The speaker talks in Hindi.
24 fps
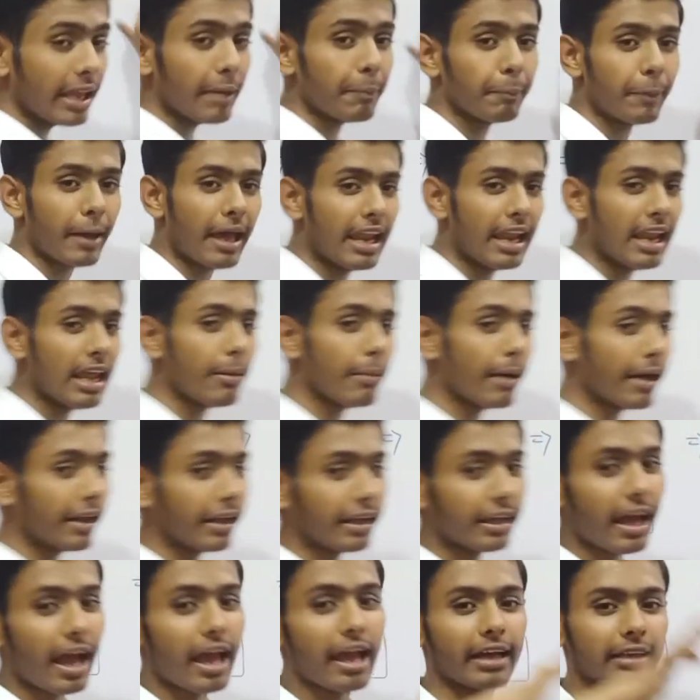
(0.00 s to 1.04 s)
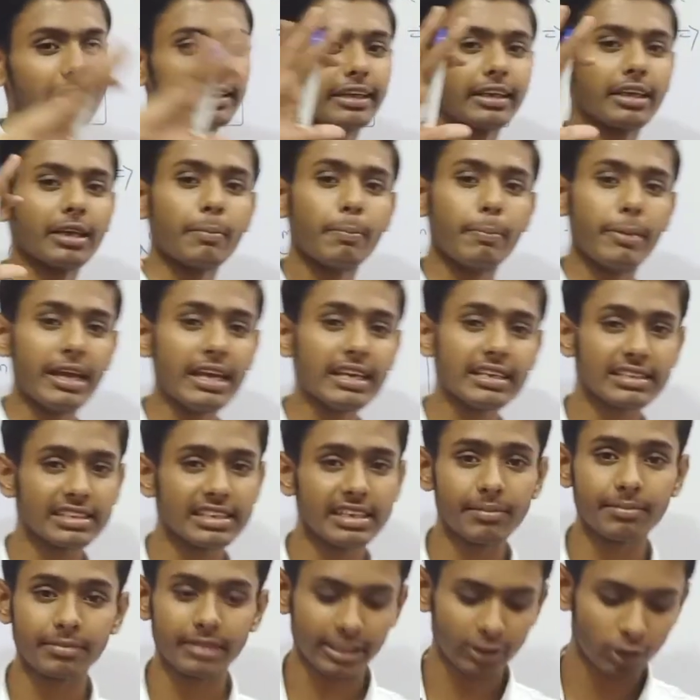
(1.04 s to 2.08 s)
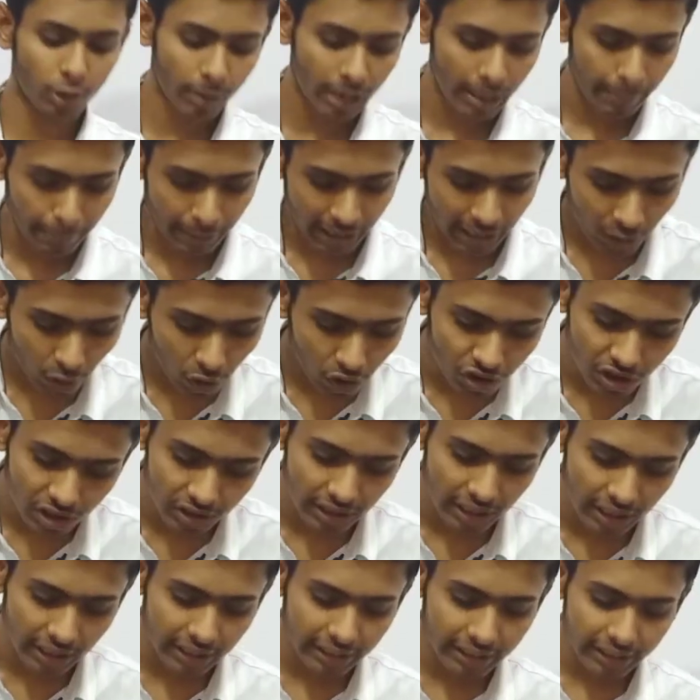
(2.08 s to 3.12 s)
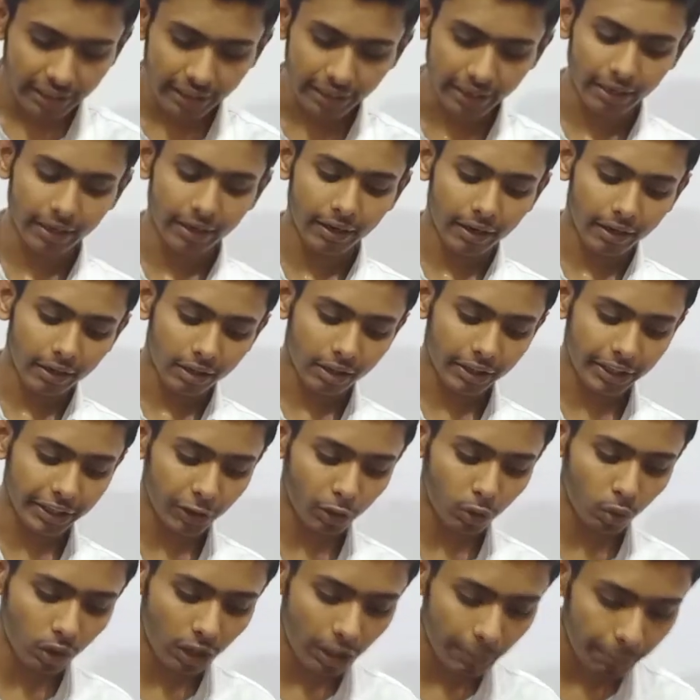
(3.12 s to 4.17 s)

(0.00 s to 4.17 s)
है कि पहले हमारे क्या आया था कि बेस सेम था जो हमारा पहला क्वेश्चन था ना ये कि टू